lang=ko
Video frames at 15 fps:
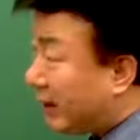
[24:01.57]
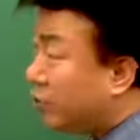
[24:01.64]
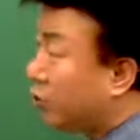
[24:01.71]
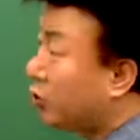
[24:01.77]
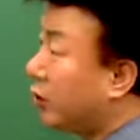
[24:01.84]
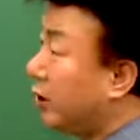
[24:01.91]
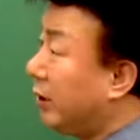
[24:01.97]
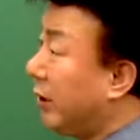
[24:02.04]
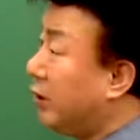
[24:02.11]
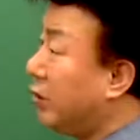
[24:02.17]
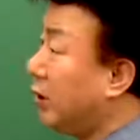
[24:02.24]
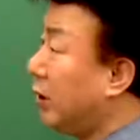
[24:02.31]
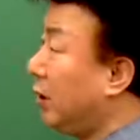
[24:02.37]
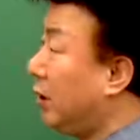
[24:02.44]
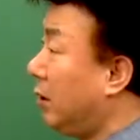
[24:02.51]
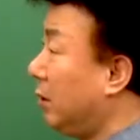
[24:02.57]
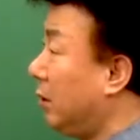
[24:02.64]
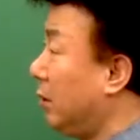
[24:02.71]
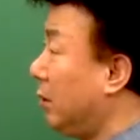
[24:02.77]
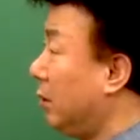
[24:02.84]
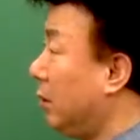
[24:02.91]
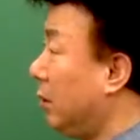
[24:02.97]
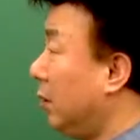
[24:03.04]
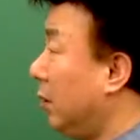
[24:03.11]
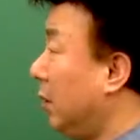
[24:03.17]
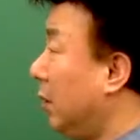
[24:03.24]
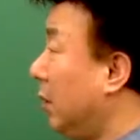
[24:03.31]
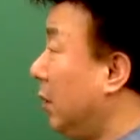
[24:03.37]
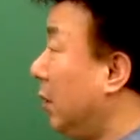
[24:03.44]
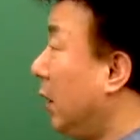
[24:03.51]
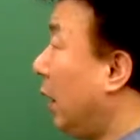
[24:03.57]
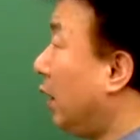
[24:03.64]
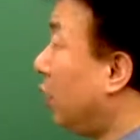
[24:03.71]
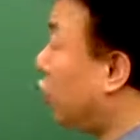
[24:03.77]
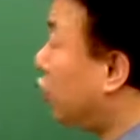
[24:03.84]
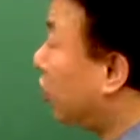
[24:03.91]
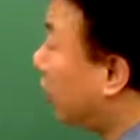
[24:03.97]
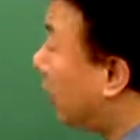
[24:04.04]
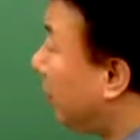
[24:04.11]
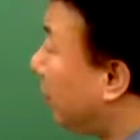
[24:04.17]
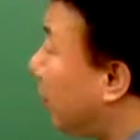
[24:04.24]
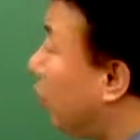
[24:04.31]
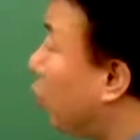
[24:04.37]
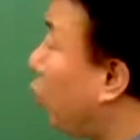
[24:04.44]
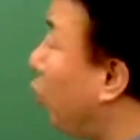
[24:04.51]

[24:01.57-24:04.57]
기본적인 내용이야. 아니 주택법을